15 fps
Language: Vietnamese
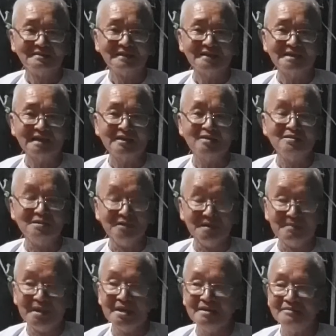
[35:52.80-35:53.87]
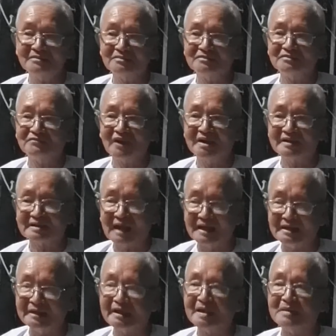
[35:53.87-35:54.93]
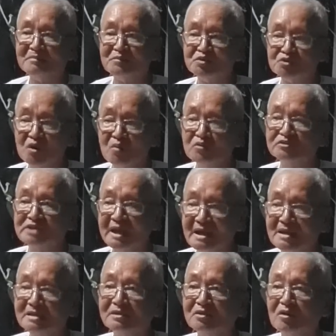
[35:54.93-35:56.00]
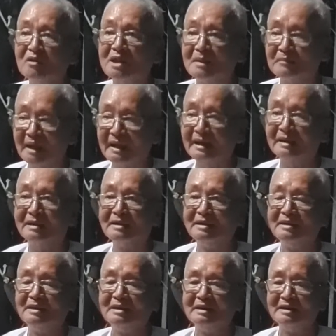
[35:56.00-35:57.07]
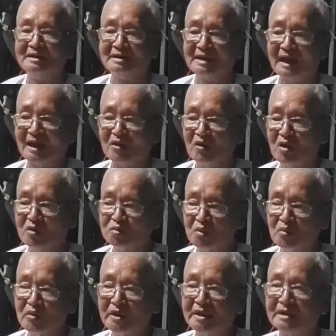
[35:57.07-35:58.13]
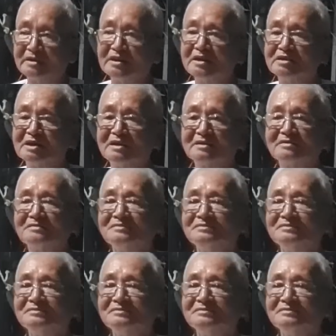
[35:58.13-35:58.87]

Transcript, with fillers: ta chẳng nên lười biếng phải cần kiệm sốt sắng lo làm ăn và lo tu hiền chân chất